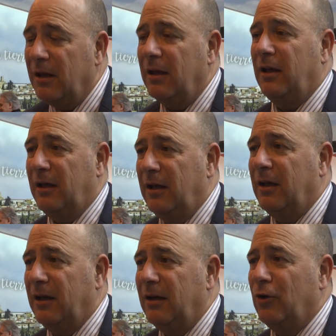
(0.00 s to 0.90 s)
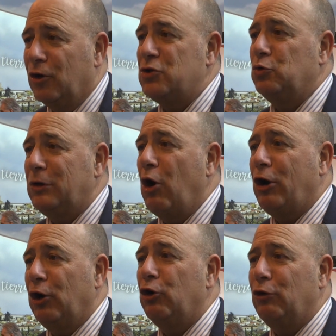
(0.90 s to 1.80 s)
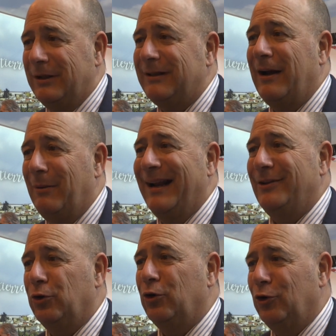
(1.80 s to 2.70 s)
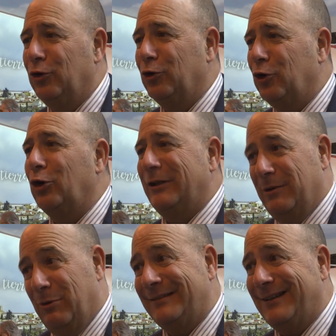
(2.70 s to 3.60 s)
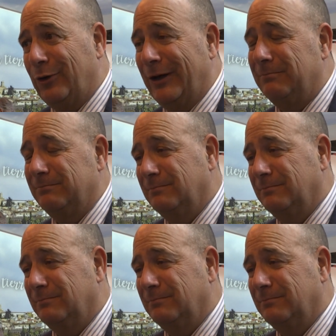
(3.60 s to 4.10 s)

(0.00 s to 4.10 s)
y los resultados creo que nos están avalando con lo que tenemos hasta ahora.